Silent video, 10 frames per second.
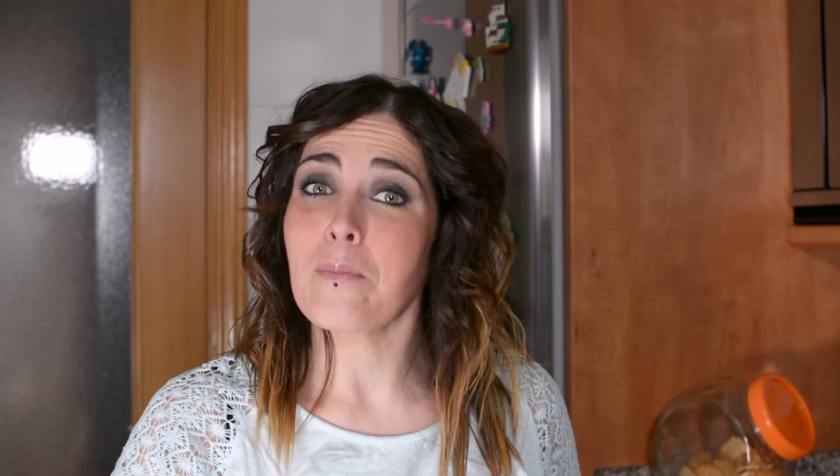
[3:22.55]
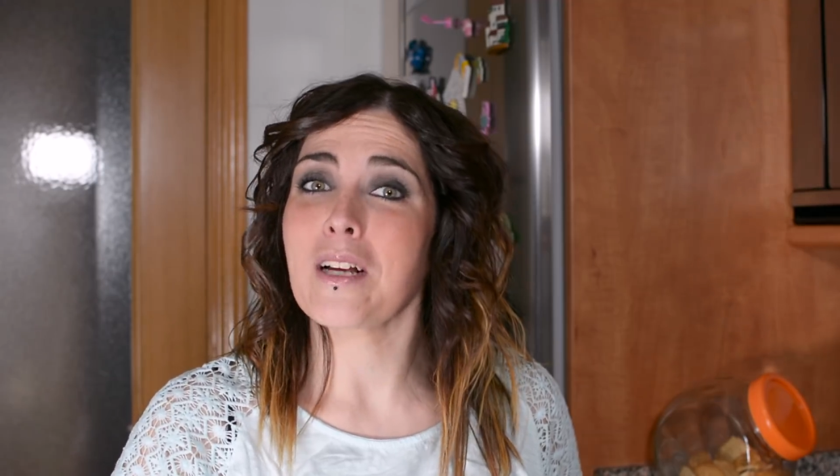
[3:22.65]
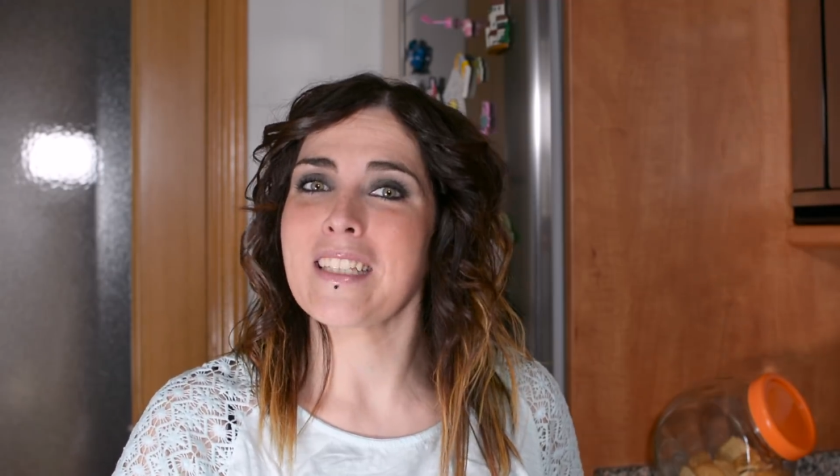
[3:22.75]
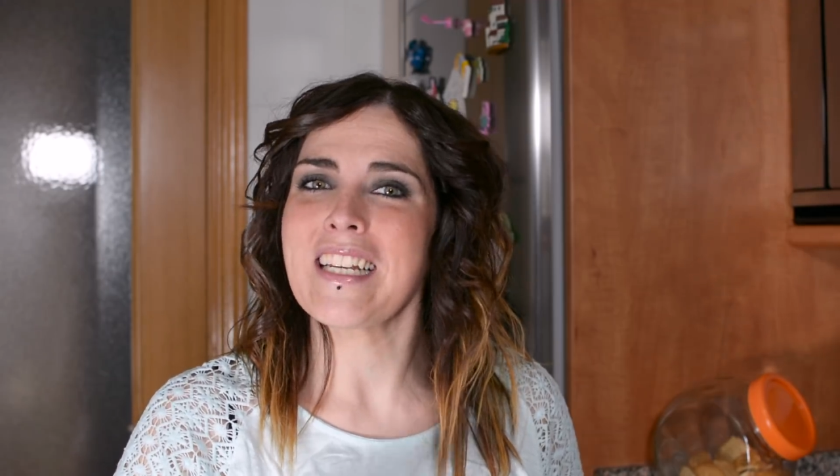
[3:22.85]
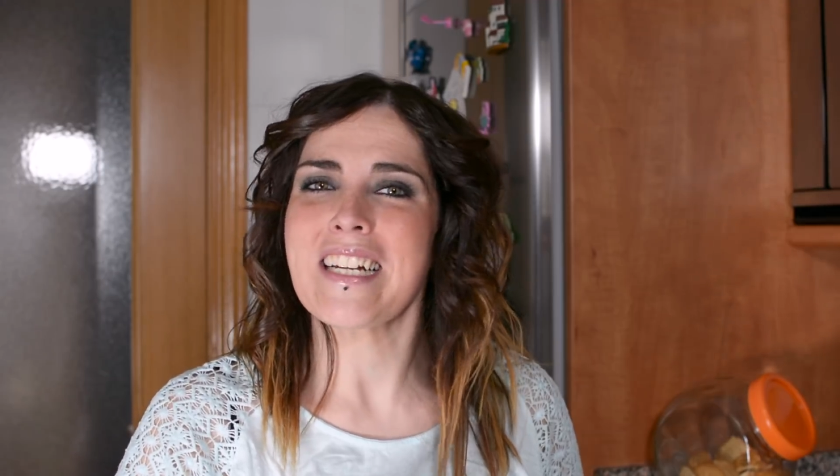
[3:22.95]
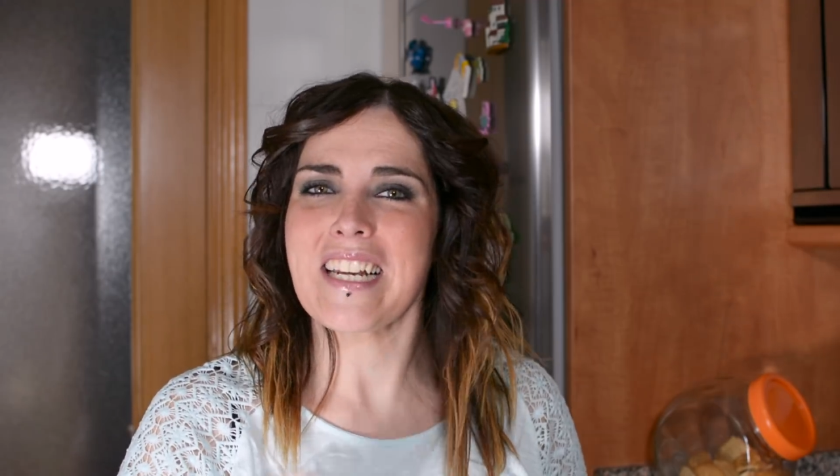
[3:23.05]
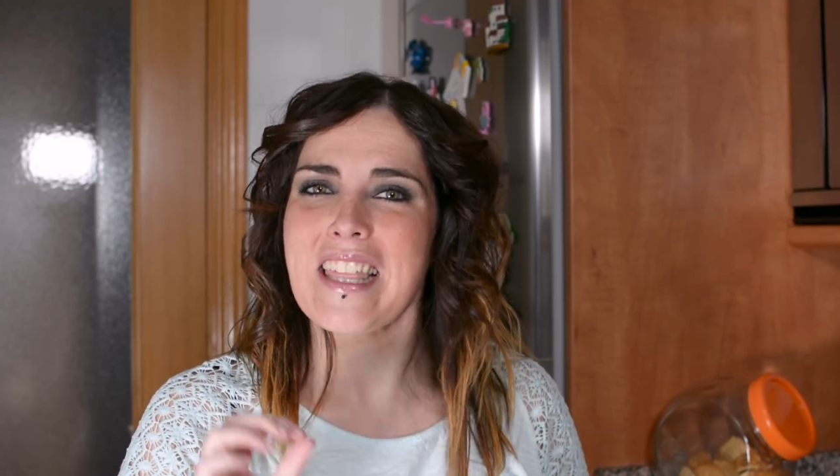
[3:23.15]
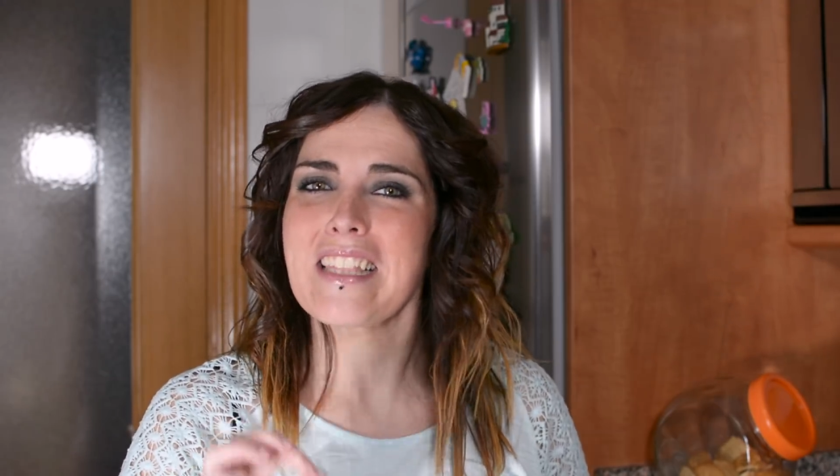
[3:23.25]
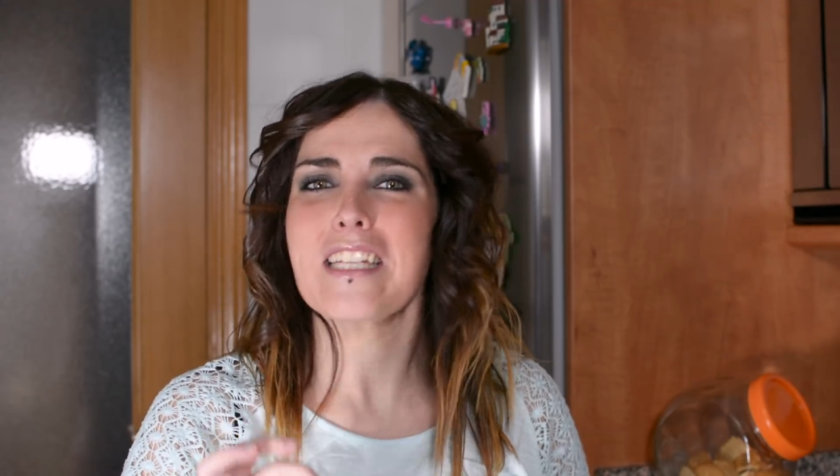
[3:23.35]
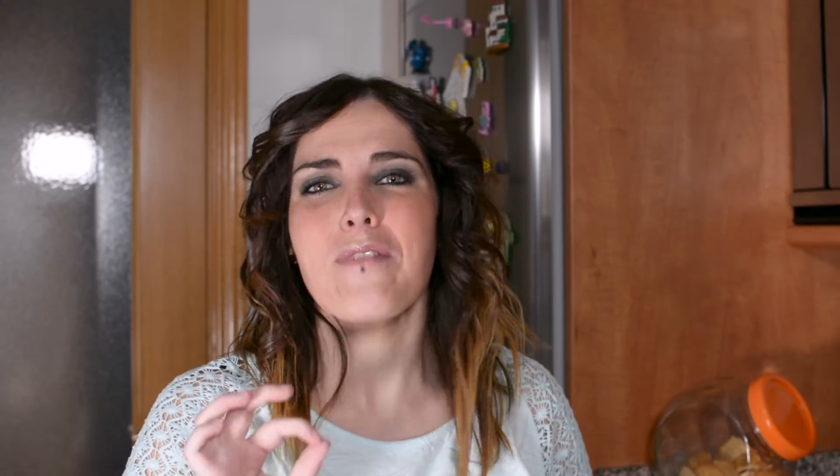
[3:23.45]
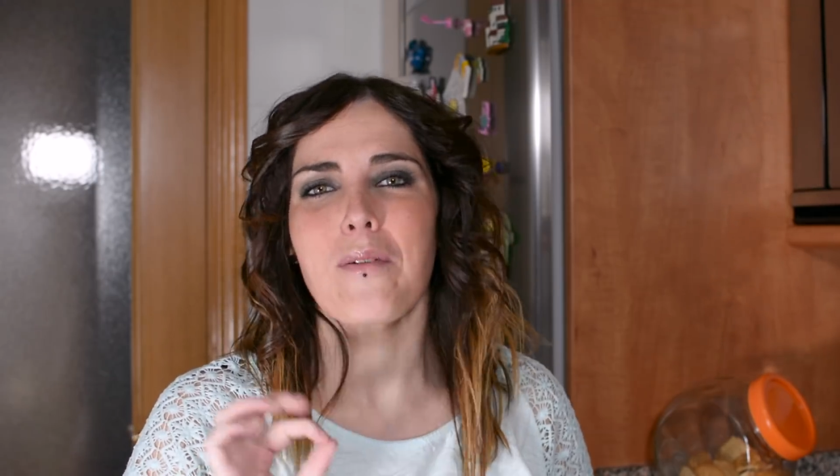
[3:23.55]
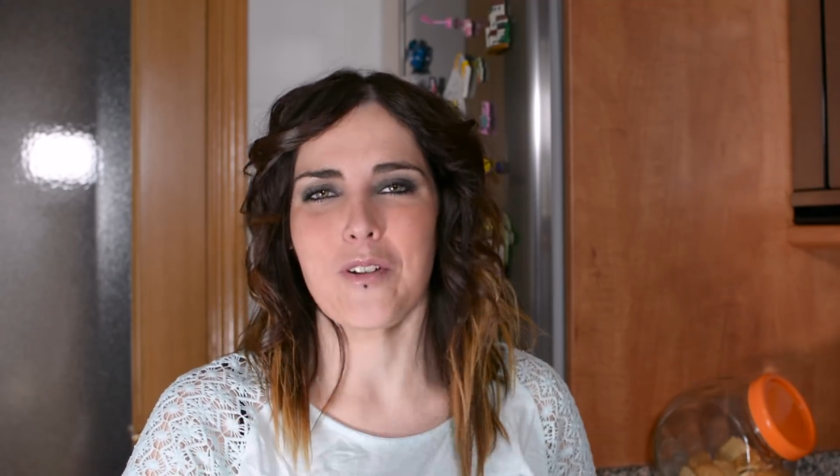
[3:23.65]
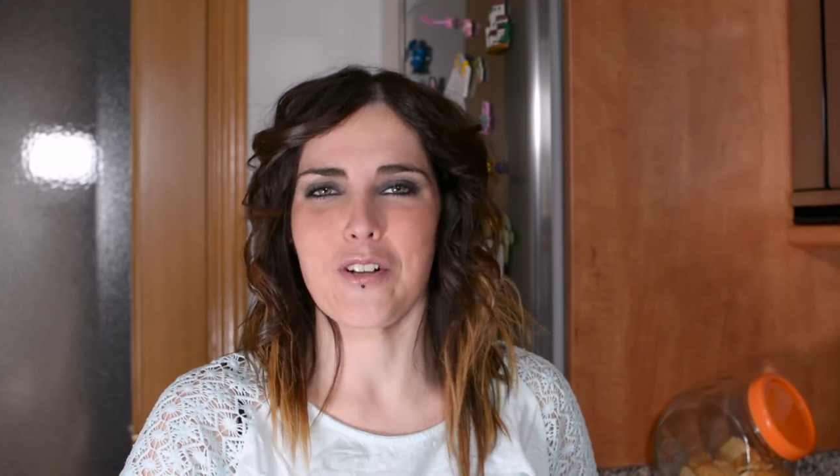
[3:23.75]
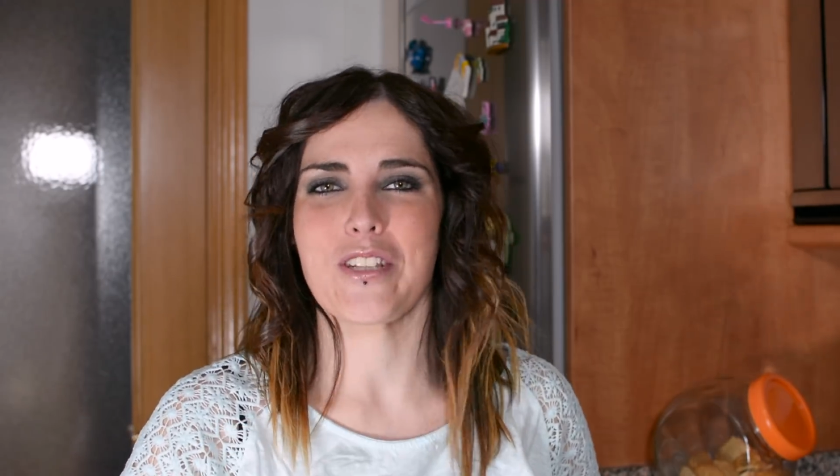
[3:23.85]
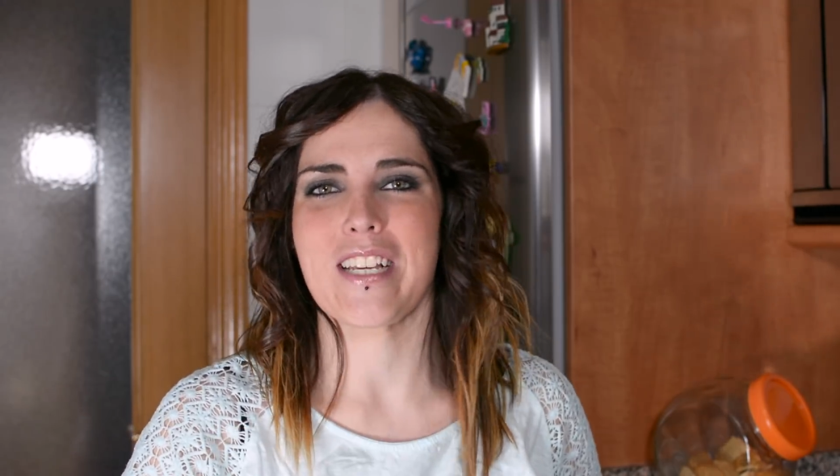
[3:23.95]
porque tienen recetas
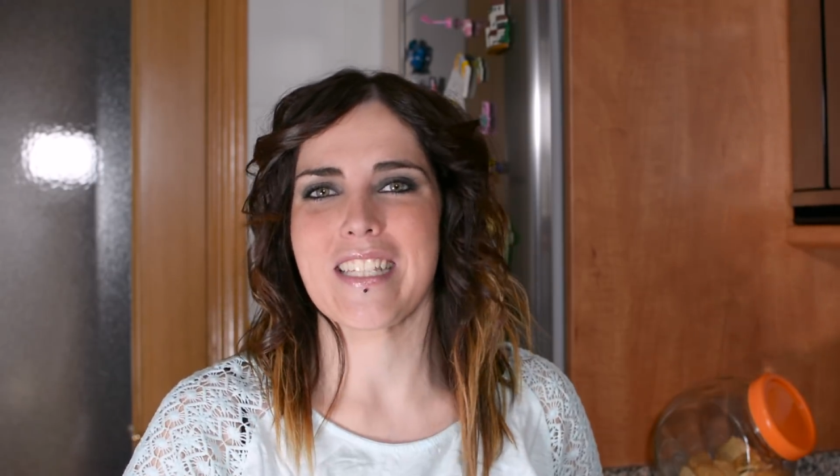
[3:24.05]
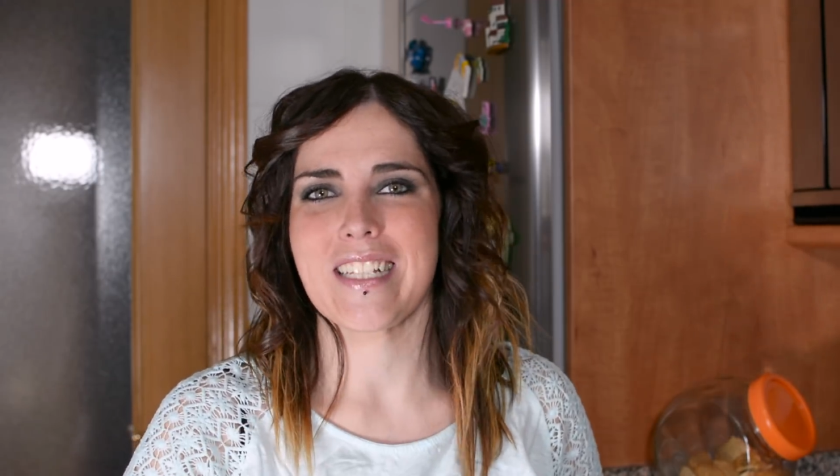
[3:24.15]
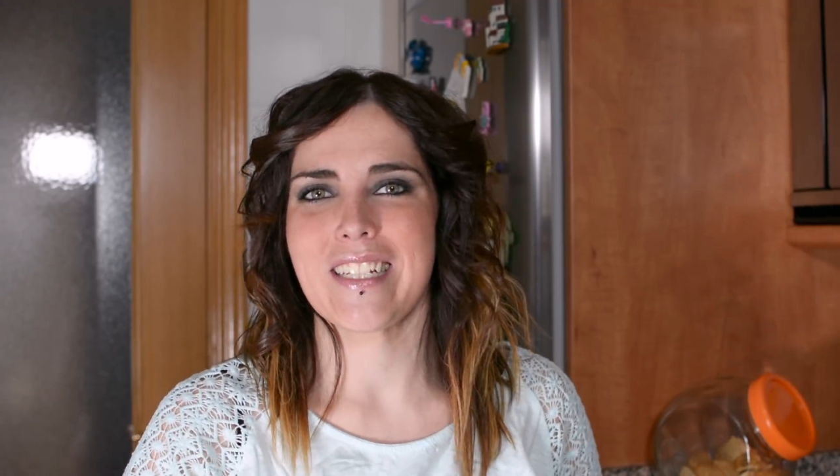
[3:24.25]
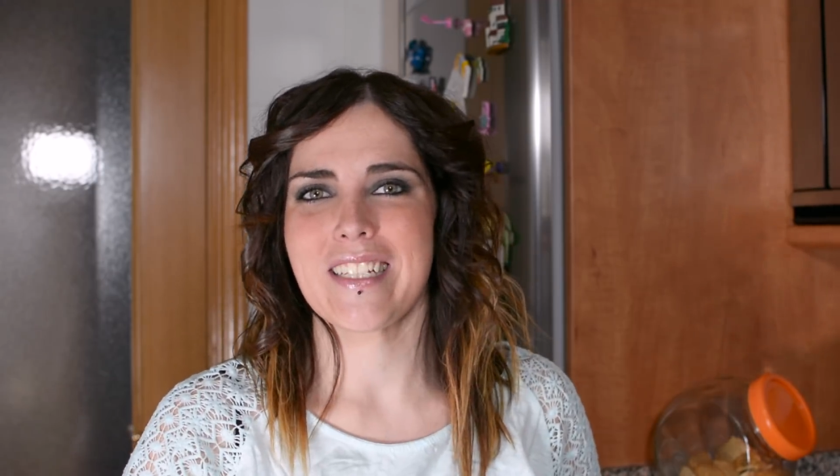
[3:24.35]
fabulosas.